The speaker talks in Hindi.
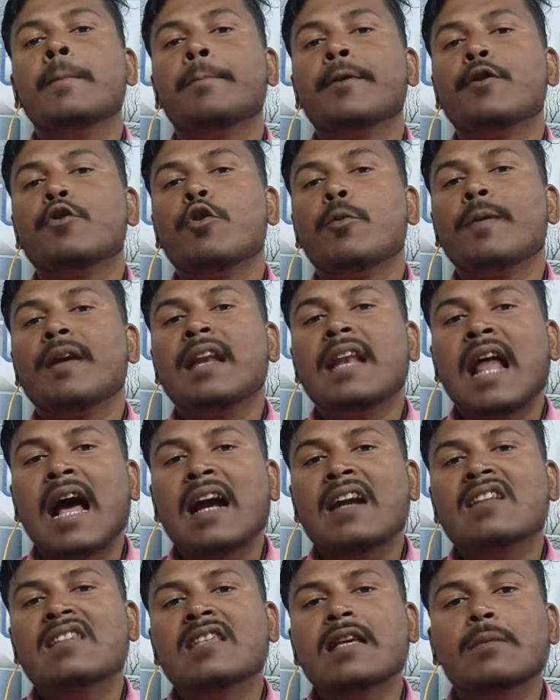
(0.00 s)
बीओबी
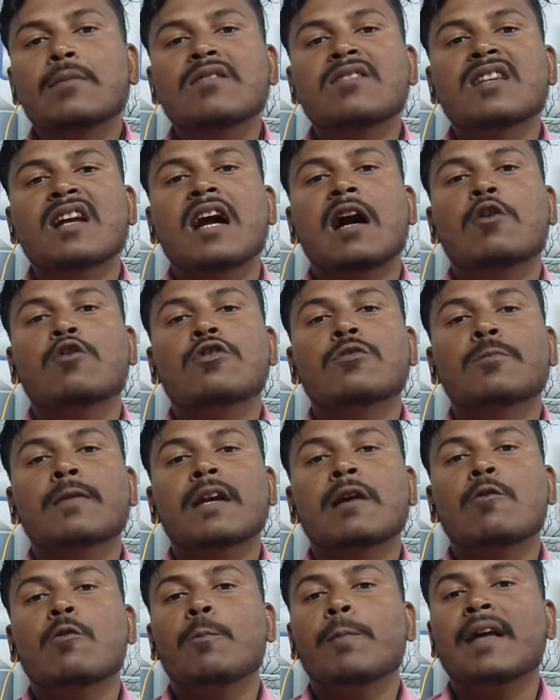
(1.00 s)
लाइट सेविंग्स अकाउंट्स
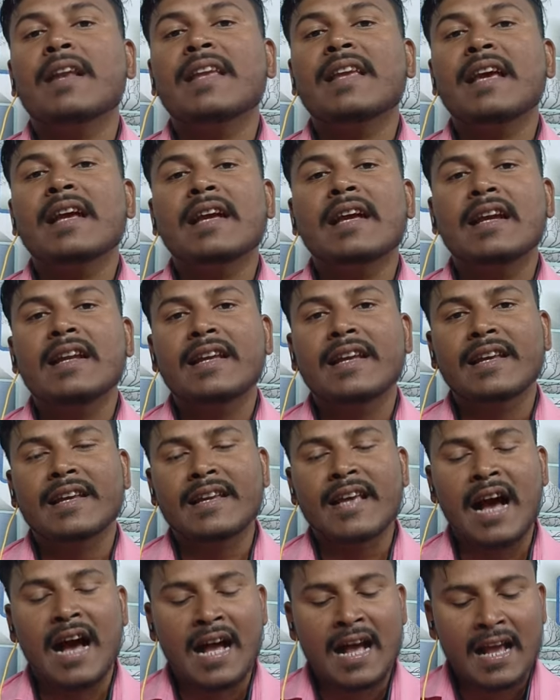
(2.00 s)
के ऊपर यह क्लियर
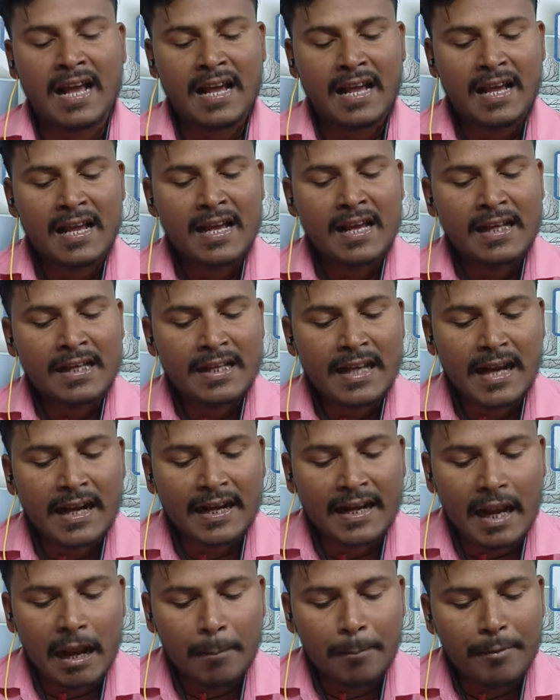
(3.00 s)
किया है कि
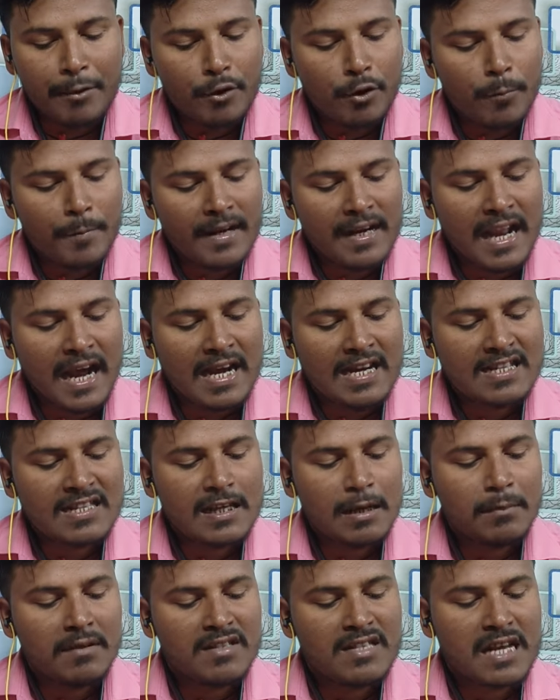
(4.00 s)
अगर आप बीओबी लाइट
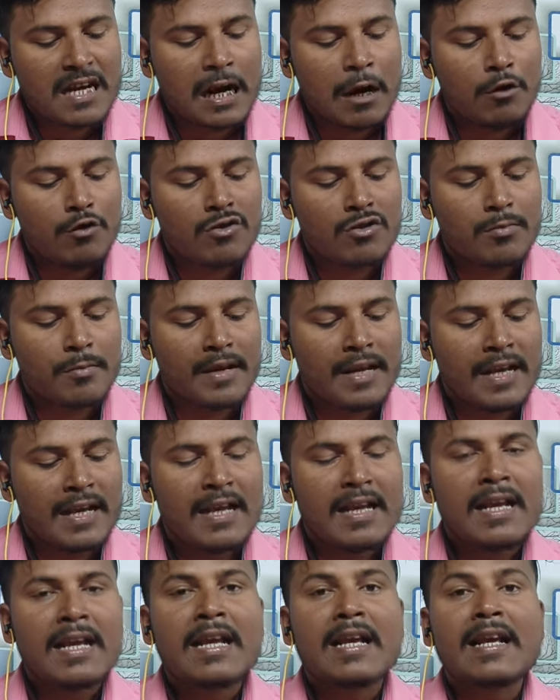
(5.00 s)
सेविंग्स अकाउंट्स में
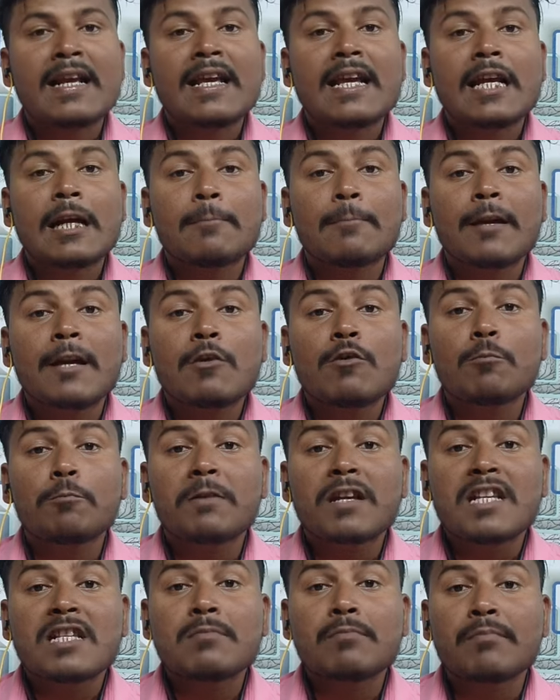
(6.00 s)
एक भी
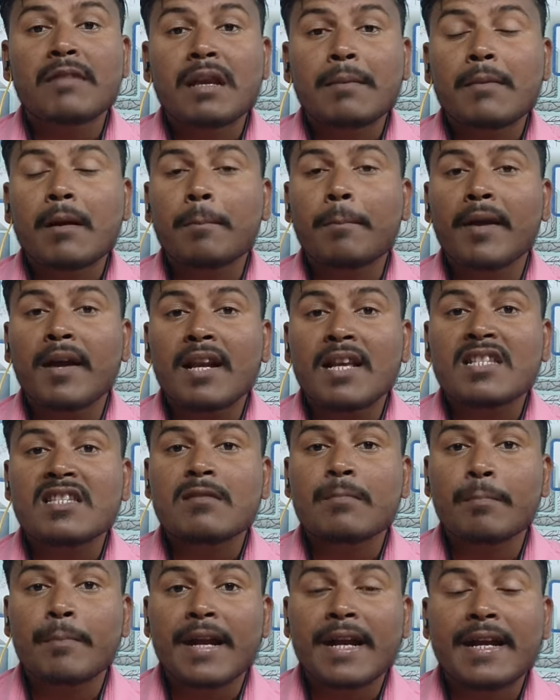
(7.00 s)
रुपीज मिनिमम बैलेंस
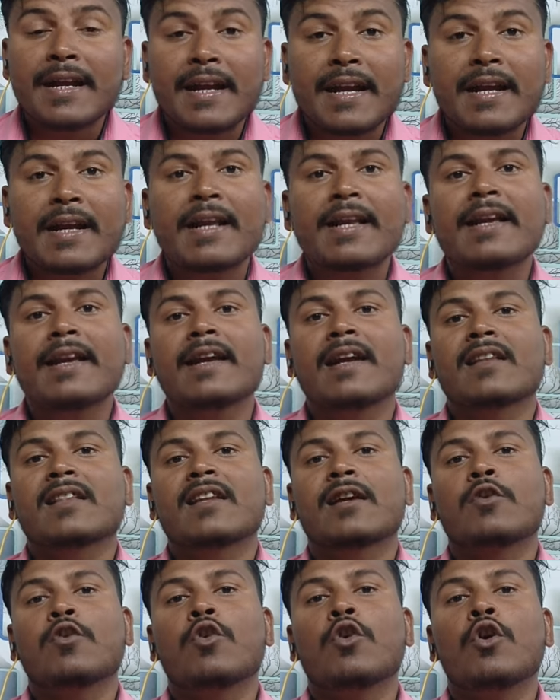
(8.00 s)
मेंटेन नहीं
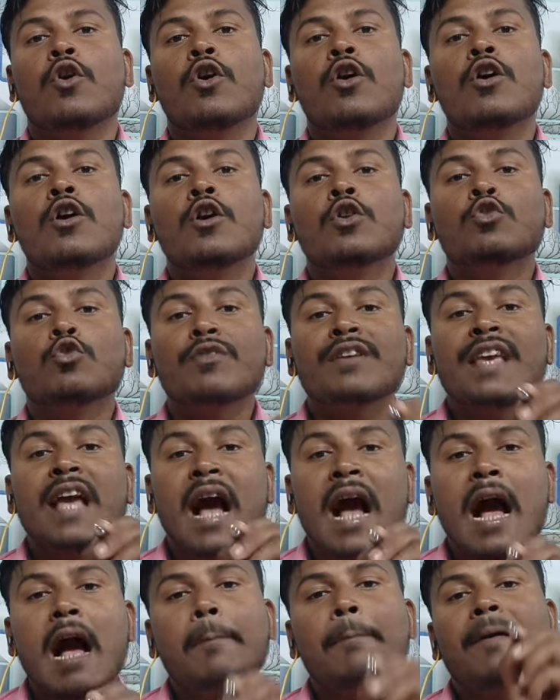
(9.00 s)
करते हो तो
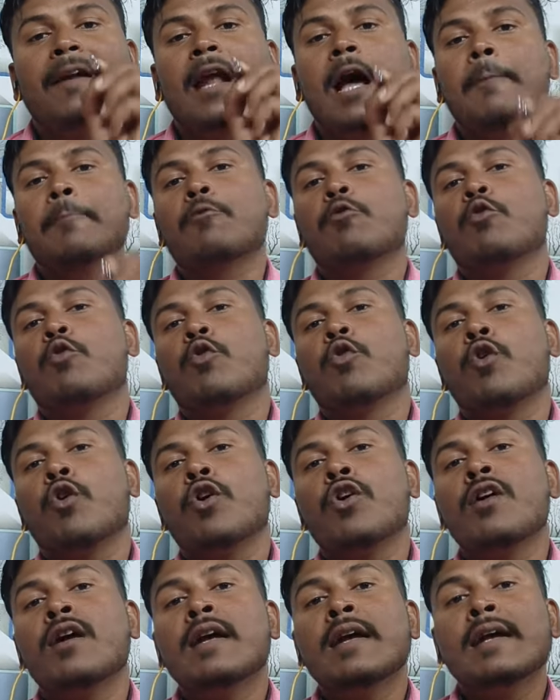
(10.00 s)
यहां पर आप लोगों
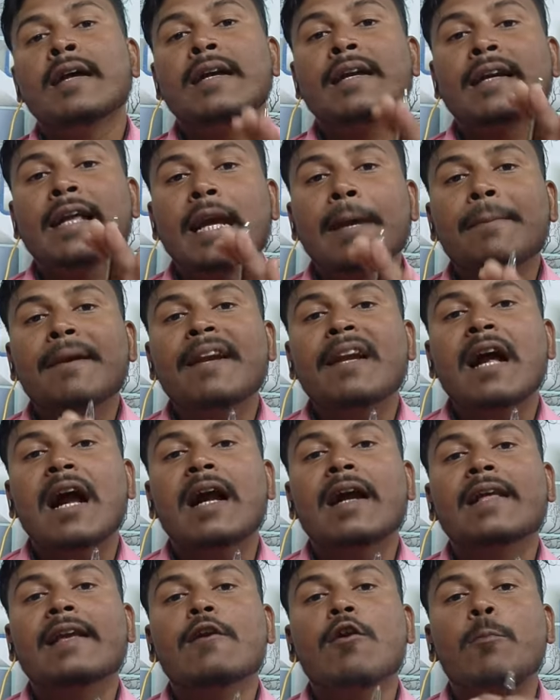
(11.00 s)
को डेबिट
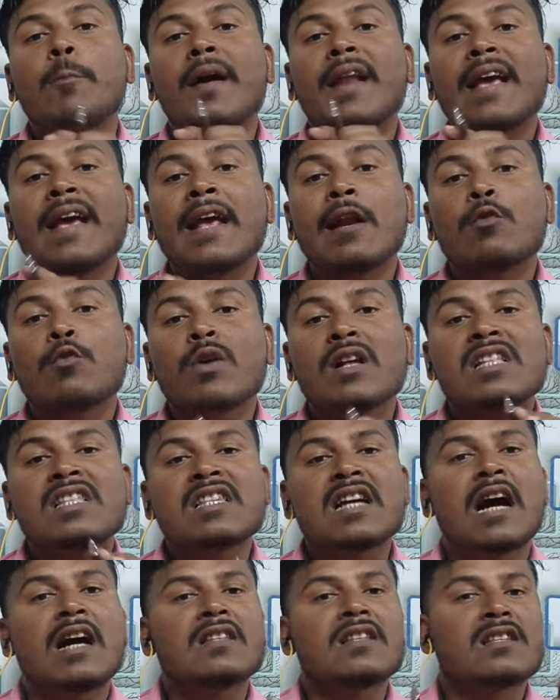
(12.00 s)
कार्ड के ऊपर एनुअल
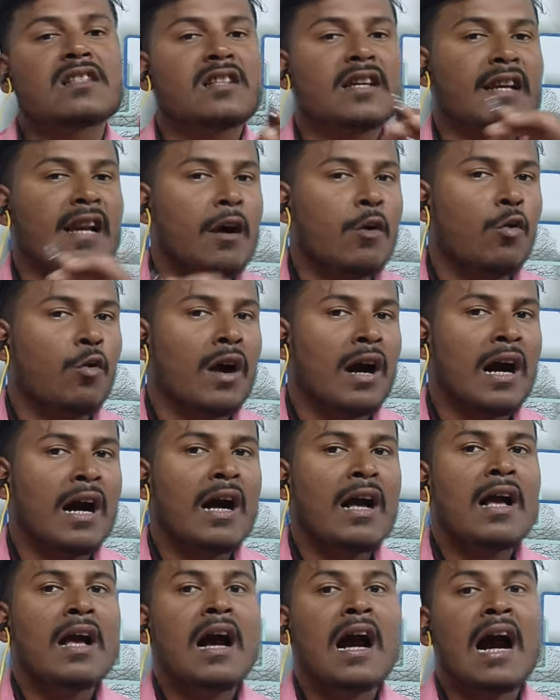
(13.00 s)
चार्जेस देना होगा
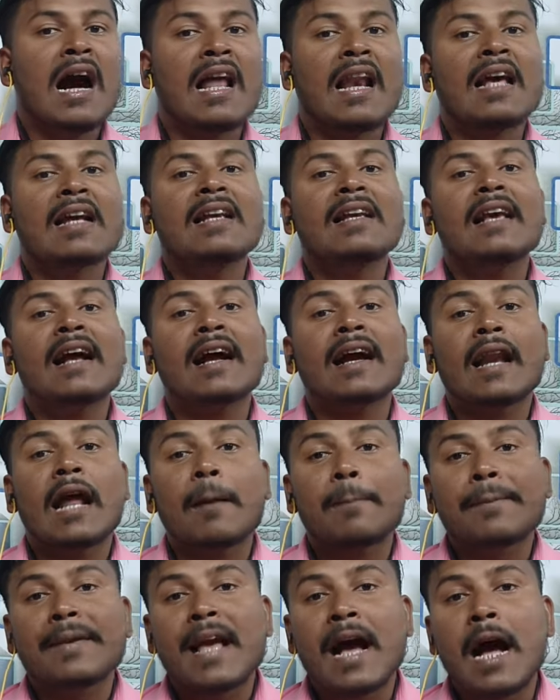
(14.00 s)
हालांकि अगर
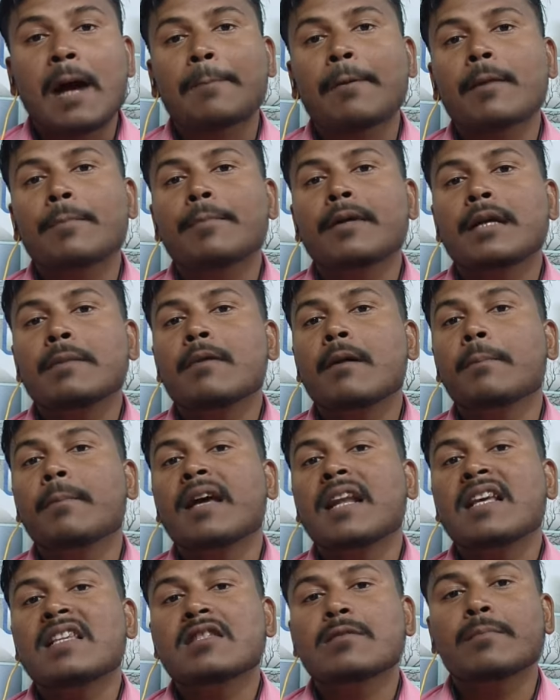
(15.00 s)
आप यहां पर मिनिमम
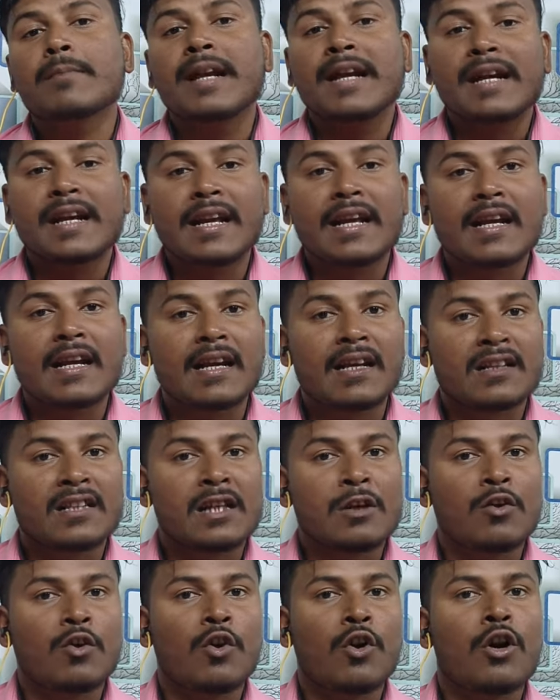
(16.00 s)
बैलेंस मेंटेन
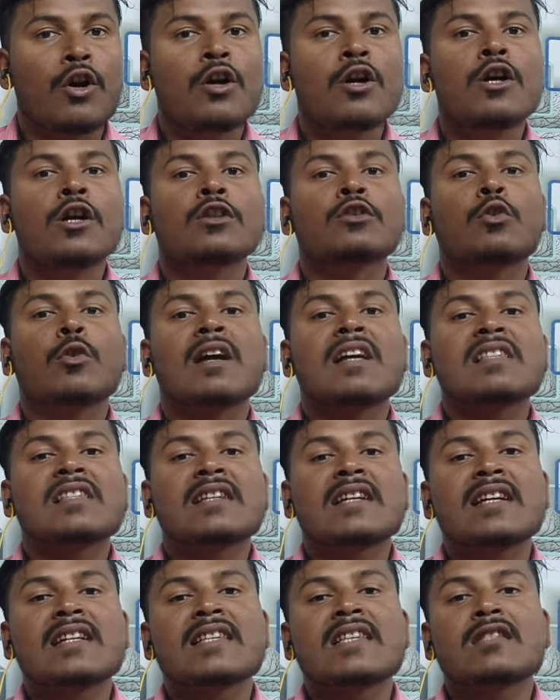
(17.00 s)
करते हो तो
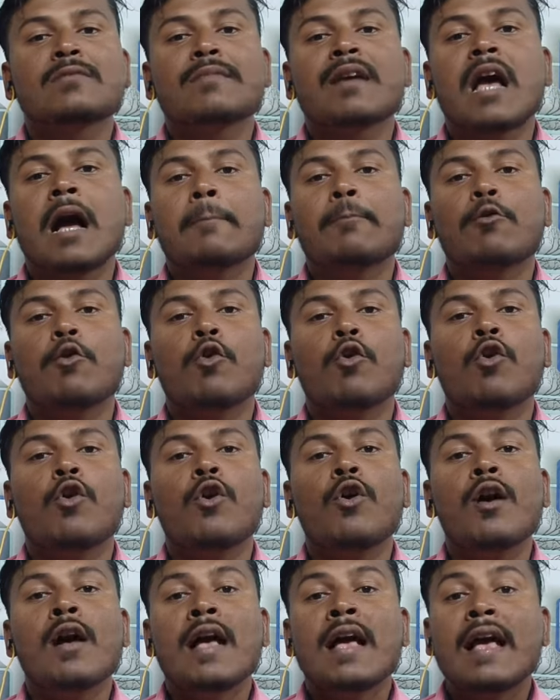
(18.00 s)
ऐसे केसेस आप
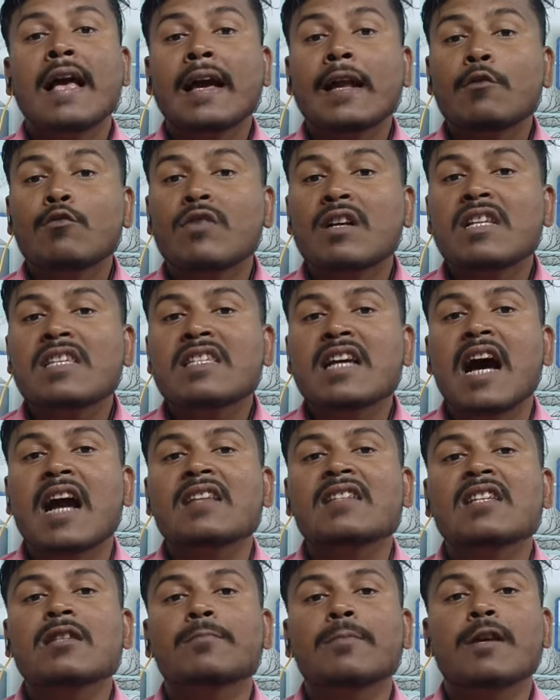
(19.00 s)
लोगों को एनुअल
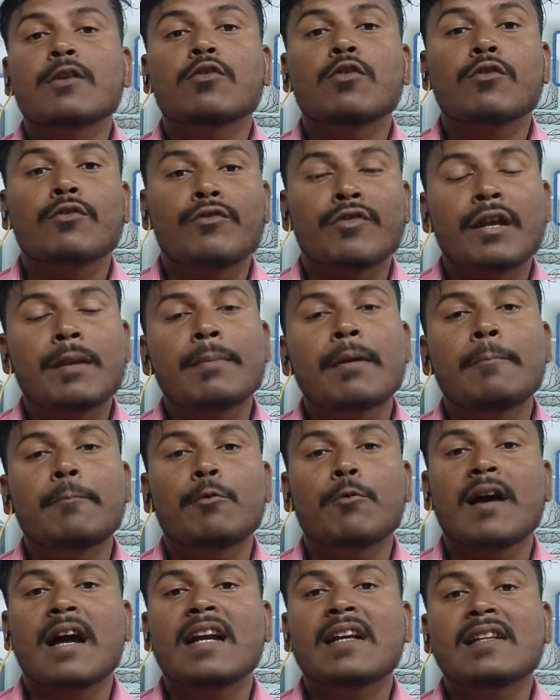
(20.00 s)
चार्जेस बिल्कुल फ्री में
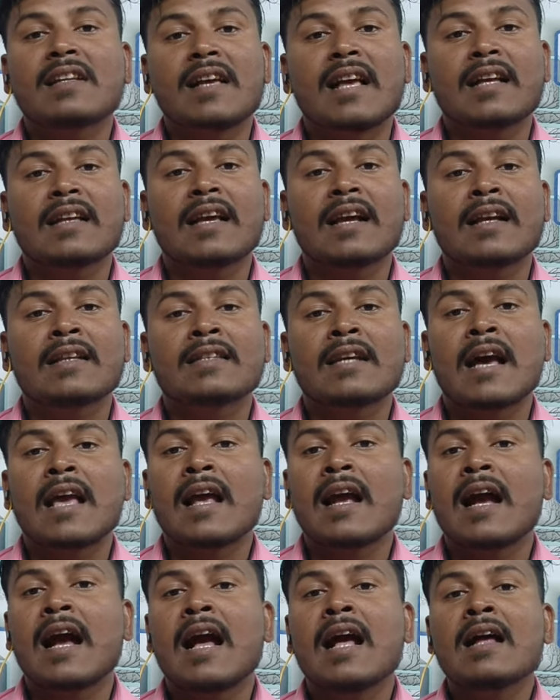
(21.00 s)
प्रोवाइड किया
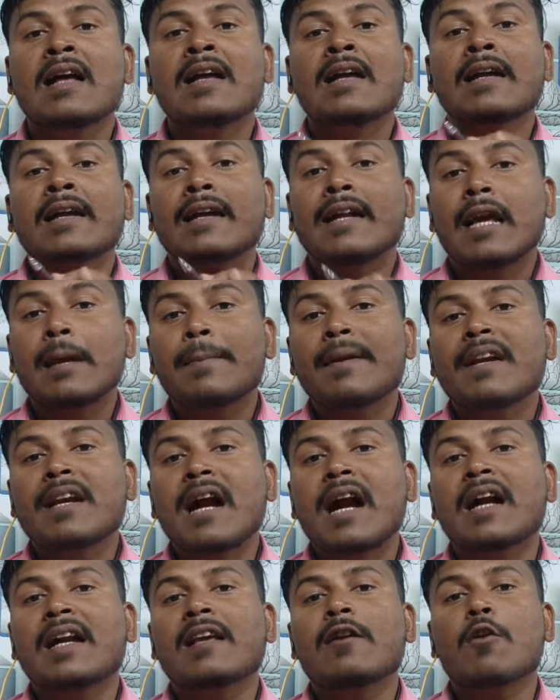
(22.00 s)
जाएगा डेबिट
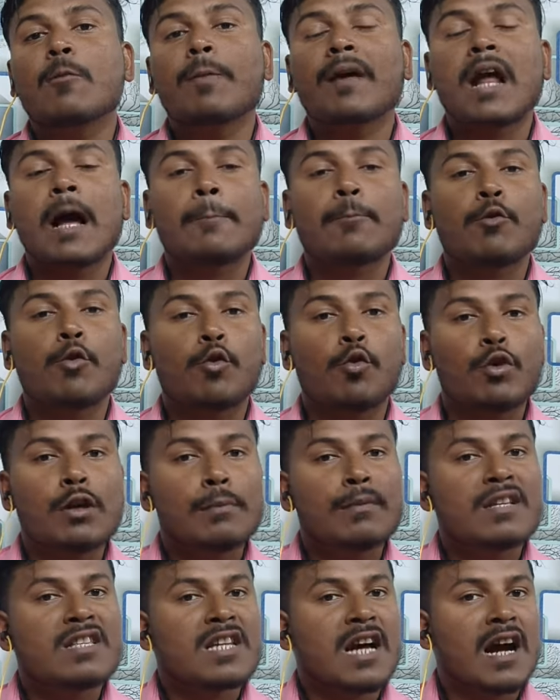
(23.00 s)
कार्ड के ऊपर आपको
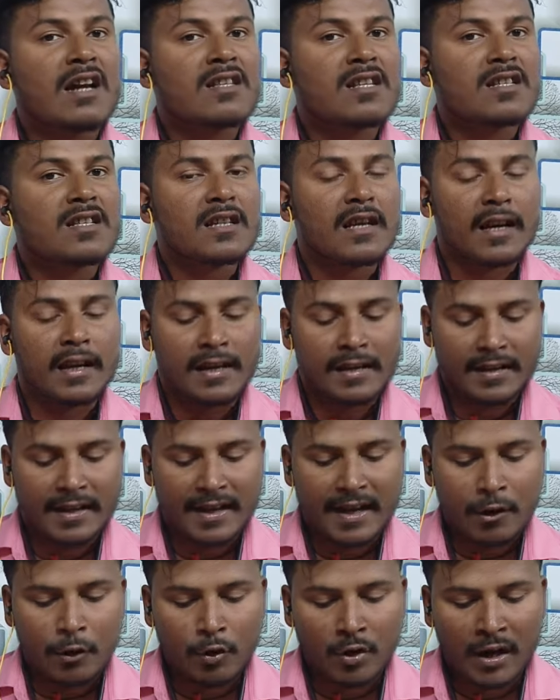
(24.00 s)
कोई भी चार्जेस नहीं
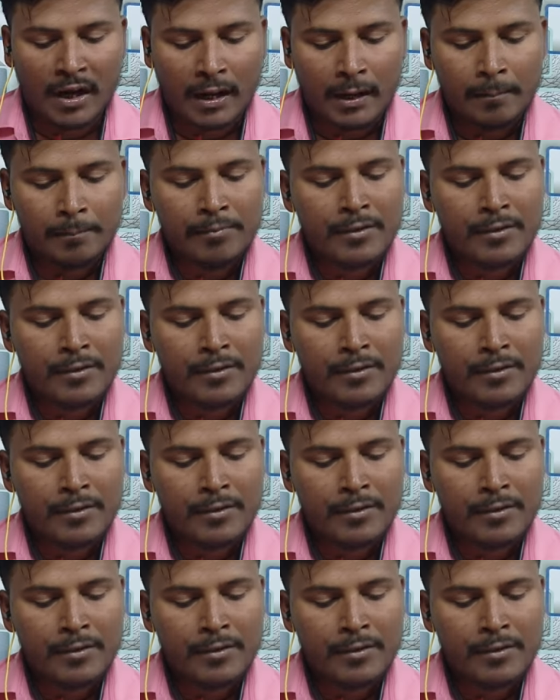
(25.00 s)
देना होगा